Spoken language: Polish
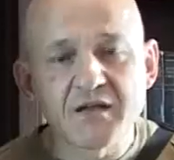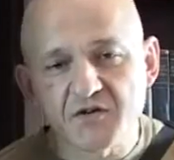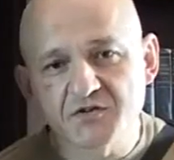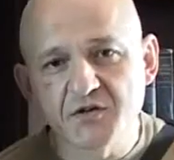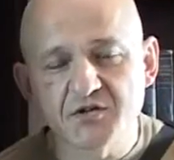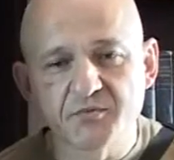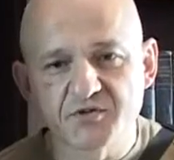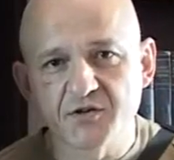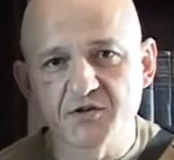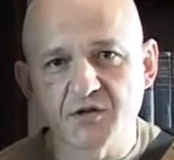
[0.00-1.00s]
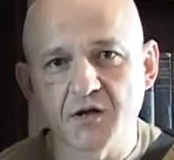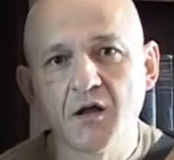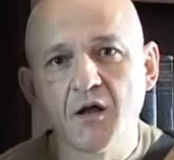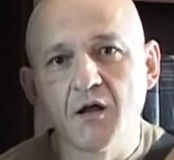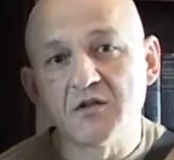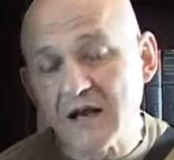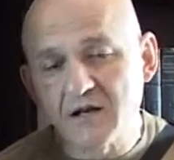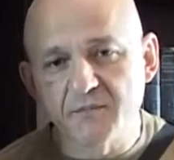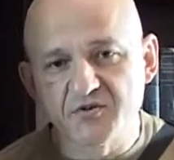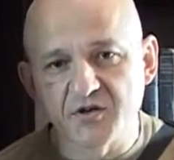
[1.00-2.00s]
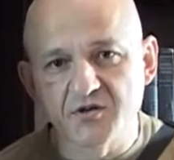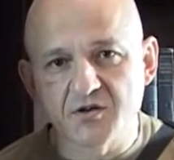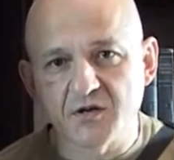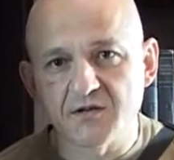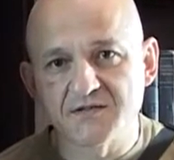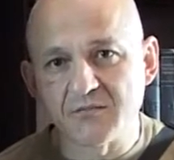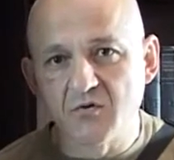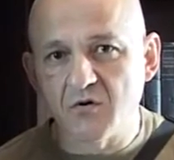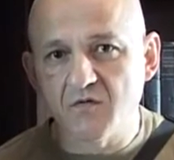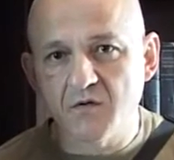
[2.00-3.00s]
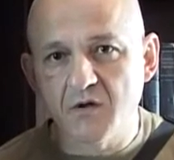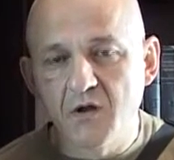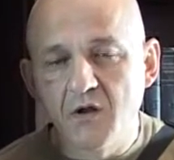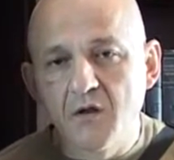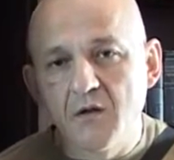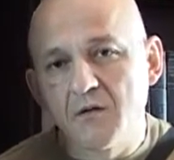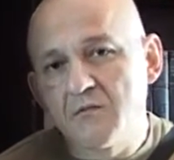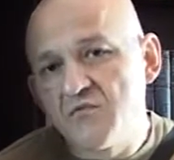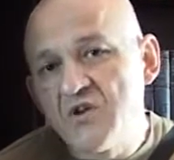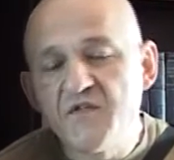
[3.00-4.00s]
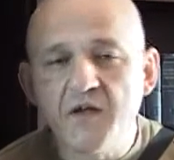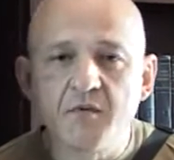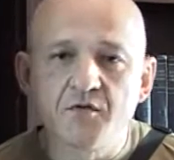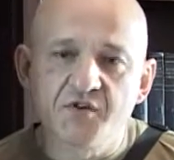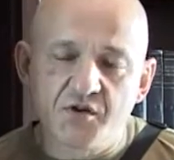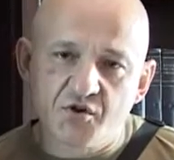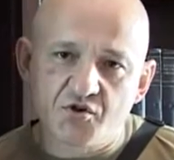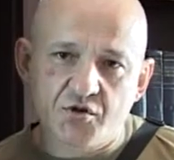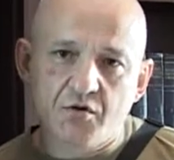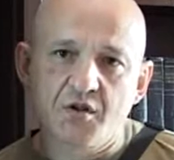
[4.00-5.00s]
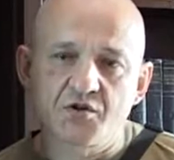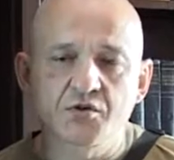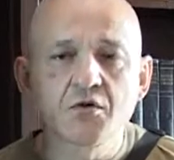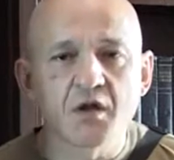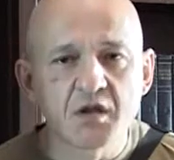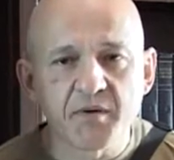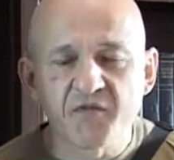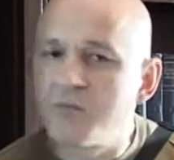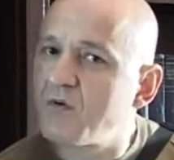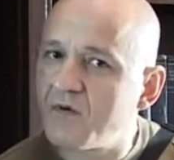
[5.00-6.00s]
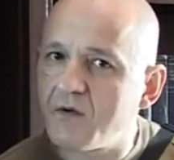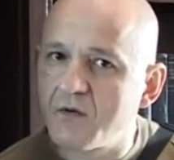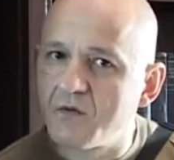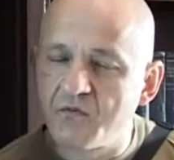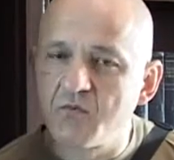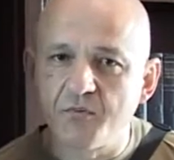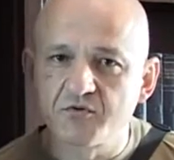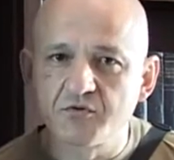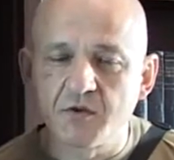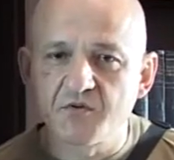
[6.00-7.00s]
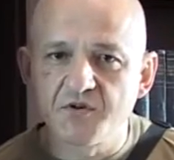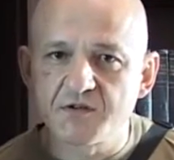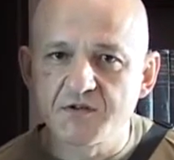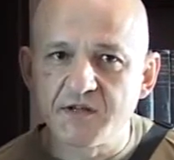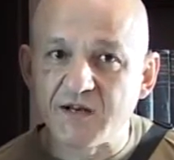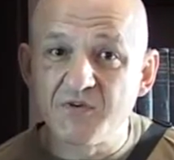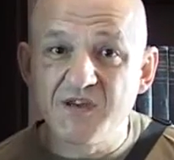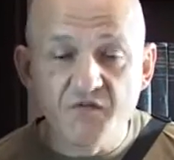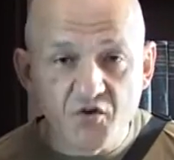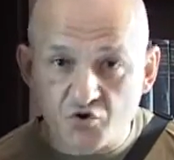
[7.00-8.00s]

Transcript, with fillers: najważniejsze przejścia, tajne przejścia zamkowe. Nie wiemy do dnia dzisiejszego, dlaczego ekipa filmowa e, filmu pod tytułem Gdzie jest generał nie